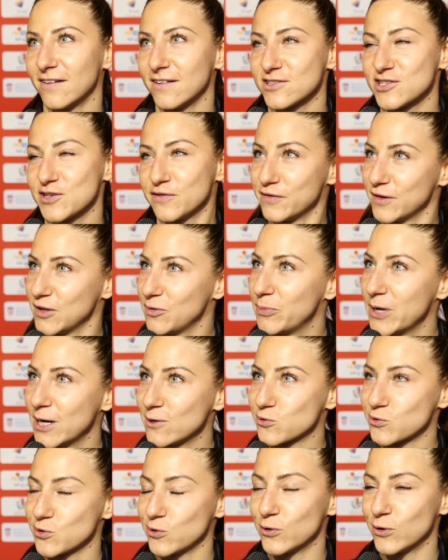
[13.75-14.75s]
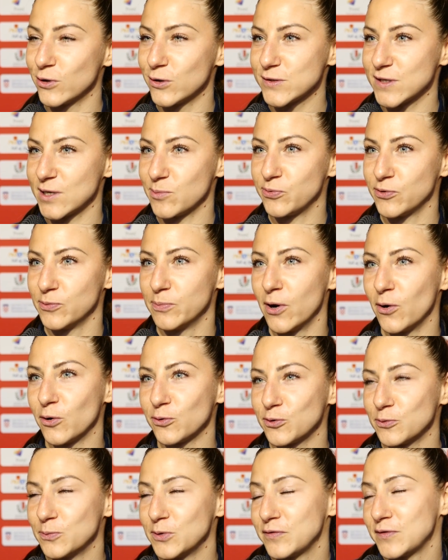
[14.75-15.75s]
j'ai fait de belles choses et puis ben, en
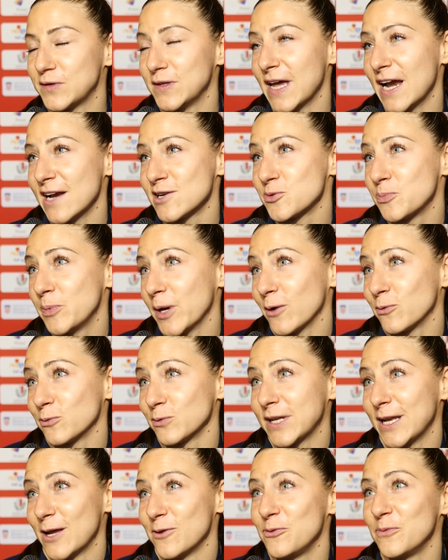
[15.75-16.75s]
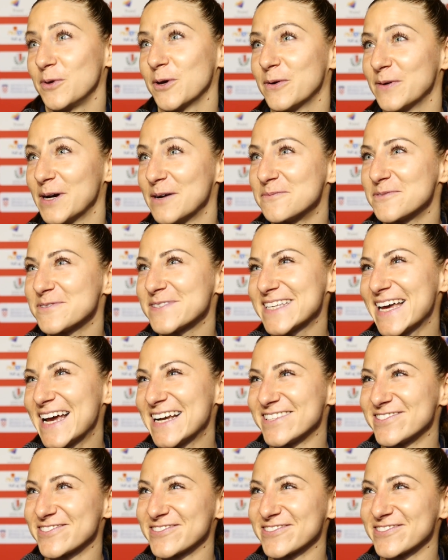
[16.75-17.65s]
demi-finale, je perds contre la numéro 1 mondiale.